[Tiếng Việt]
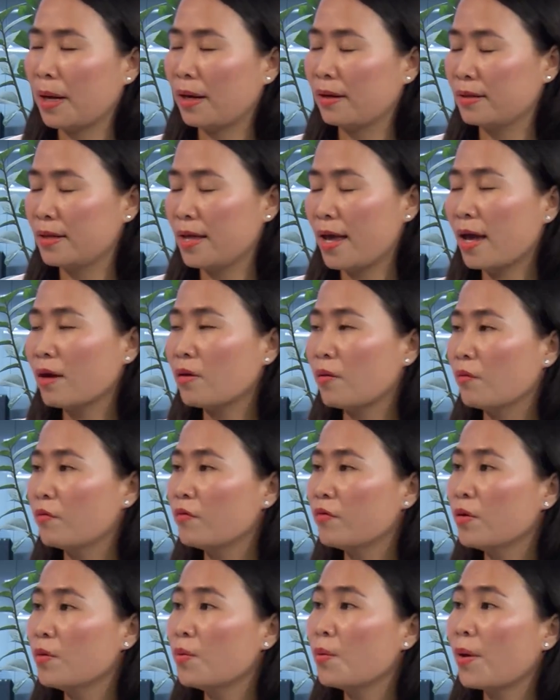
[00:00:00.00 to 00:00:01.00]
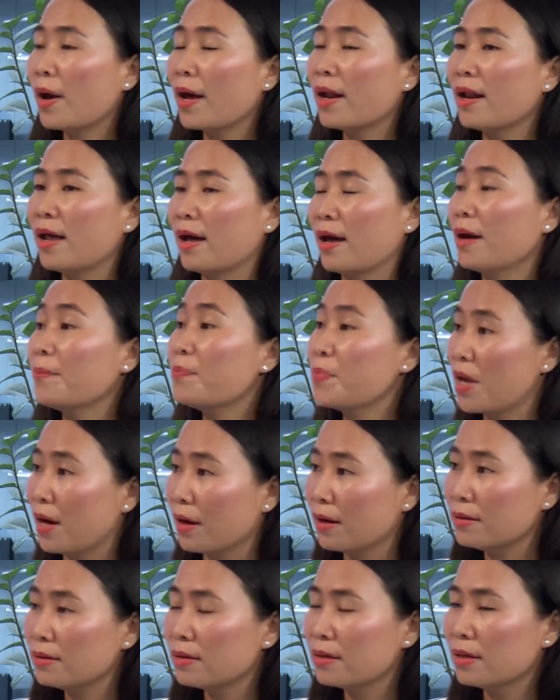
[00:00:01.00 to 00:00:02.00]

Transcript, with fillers: bằng giá cổ phiếu quá là hấp dẫn.